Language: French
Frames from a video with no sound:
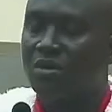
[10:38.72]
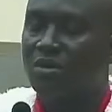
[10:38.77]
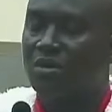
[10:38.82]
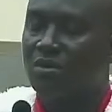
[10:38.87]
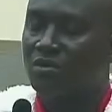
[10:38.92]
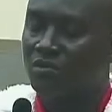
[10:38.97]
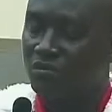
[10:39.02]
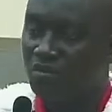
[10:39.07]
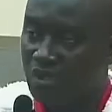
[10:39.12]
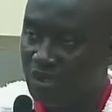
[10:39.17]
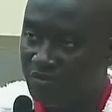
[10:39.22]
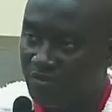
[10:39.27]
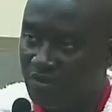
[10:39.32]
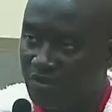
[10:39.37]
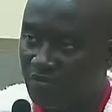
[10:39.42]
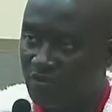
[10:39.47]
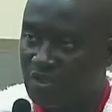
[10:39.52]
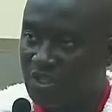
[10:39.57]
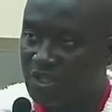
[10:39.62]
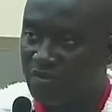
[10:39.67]
vous, avez, vous
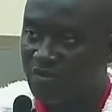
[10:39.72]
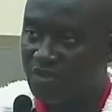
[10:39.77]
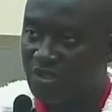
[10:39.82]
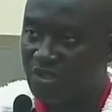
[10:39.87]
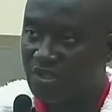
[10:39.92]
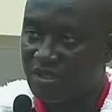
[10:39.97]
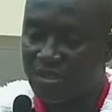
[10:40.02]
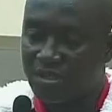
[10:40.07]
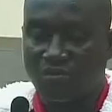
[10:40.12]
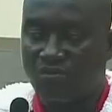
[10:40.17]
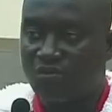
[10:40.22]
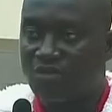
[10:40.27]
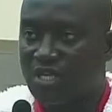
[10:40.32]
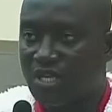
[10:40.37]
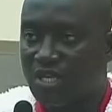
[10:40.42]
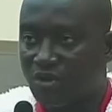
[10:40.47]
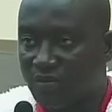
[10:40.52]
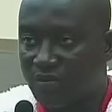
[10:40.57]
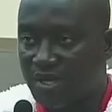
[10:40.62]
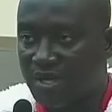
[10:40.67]
avez, on vous a
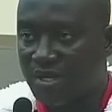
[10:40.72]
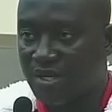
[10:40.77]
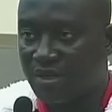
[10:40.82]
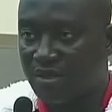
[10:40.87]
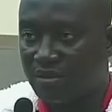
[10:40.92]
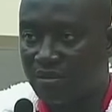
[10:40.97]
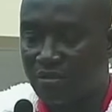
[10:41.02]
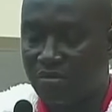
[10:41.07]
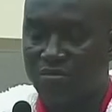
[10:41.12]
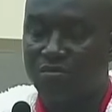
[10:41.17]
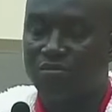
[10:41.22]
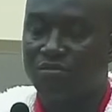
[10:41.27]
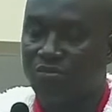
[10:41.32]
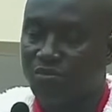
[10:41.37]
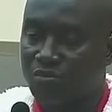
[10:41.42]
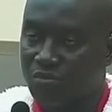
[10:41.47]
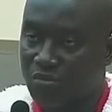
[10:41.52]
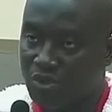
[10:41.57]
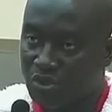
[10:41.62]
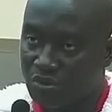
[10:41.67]
demandé,
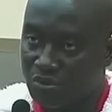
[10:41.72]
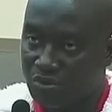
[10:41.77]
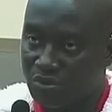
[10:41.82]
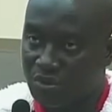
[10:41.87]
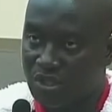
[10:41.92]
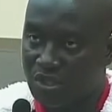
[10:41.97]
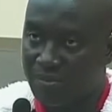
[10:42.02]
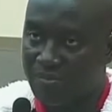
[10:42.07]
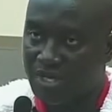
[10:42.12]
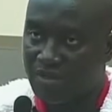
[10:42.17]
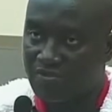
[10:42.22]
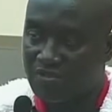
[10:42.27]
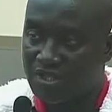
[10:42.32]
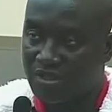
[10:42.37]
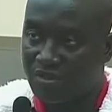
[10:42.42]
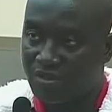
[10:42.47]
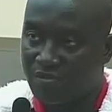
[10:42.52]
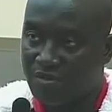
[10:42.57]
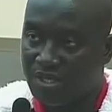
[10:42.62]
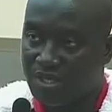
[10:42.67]
Monsieur Kamara vous a
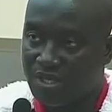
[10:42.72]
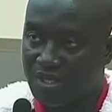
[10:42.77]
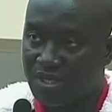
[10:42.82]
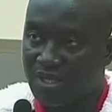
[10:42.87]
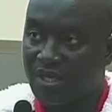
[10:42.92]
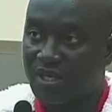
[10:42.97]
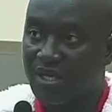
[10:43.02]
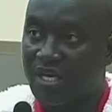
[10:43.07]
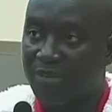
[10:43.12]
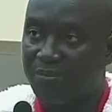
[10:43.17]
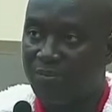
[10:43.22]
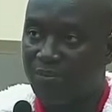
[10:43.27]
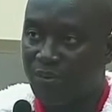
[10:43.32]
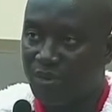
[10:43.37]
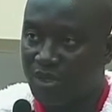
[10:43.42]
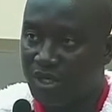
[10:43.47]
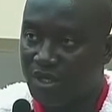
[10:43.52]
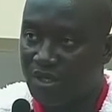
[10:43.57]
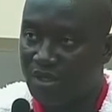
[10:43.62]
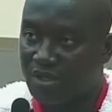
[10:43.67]
demandé
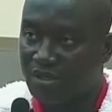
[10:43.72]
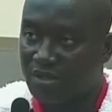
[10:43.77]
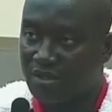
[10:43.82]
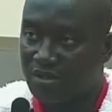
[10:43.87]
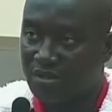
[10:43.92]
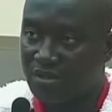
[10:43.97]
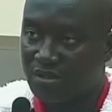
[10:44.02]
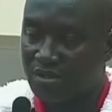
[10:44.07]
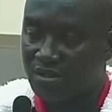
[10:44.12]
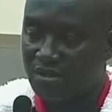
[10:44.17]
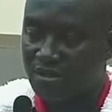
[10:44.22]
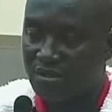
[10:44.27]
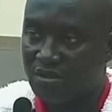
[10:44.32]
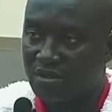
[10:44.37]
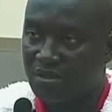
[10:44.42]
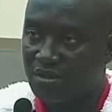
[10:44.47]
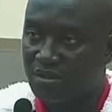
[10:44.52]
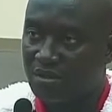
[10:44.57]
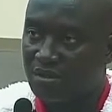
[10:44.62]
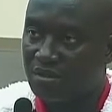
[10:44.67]
d'appeler
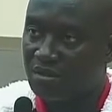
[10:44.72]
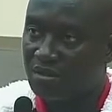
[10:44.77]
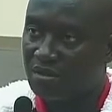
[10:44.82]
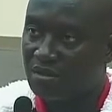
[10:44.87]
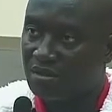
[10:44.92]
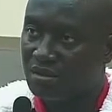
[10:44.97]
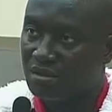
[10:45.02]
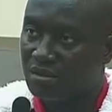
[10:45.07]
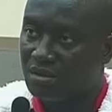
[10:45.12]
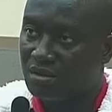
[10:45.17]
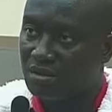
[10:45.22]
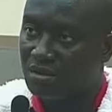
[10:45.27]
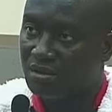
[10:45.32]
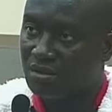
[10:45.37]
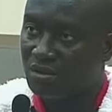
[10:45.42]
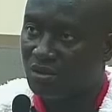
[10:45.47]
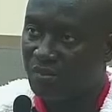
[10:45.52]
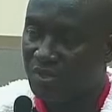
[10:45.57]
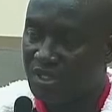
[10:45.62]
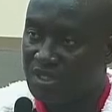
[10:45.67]
euh, le
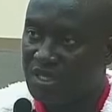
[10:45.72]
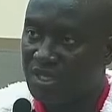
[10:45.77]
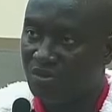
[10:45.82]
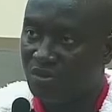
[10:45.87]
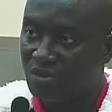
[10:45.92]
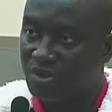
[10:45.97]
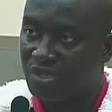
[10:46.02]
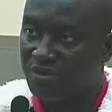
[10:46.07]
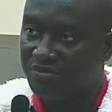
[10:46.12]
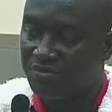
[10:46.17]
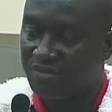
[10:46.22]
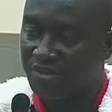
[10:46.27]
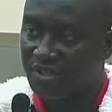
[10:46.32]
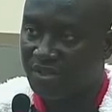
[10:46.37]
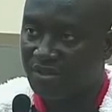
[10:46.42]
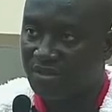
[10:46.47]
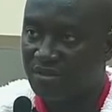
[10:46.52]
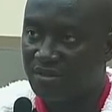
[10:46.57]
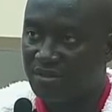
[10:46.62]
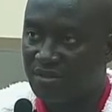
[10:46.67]
président de l'UFR
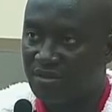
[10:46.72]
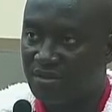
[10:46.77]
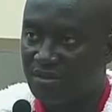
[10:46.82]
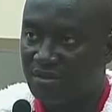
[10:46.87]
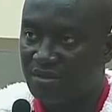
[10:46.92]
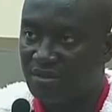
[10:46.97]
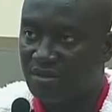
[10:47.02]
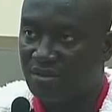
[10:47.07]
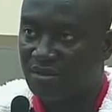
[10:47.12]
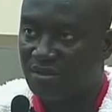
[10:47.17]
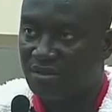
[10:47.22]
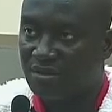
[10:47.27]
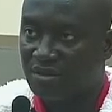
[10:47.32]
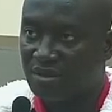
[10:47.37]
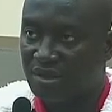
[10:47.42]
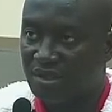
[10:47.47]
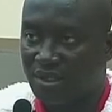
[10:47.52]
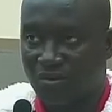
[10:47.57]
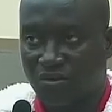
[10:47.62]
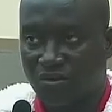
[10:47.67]

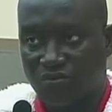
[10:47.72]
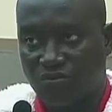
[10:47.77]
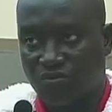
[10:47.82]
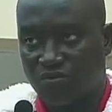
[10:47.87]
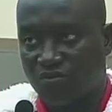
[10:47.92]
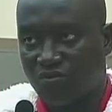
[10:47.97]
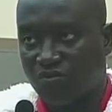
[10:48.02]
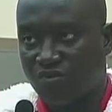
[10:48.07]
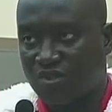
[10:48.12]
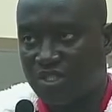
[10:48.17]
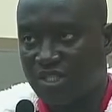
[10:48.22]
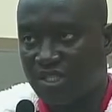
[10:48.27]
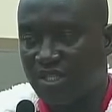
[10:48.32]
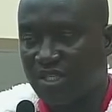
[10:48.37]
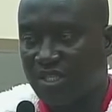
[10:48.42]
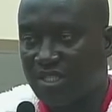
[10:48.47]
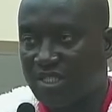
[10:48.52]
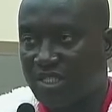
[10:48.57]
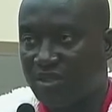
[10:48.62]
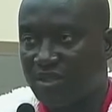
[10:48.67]
et que vous vous êtes
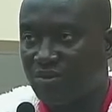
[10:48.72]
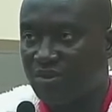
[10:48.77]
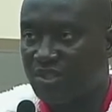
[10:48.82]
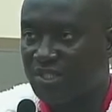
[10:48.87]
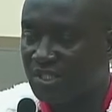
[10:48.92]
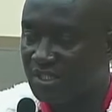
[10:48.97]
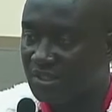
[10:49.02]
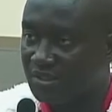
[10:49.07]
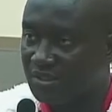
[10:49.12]
exécuté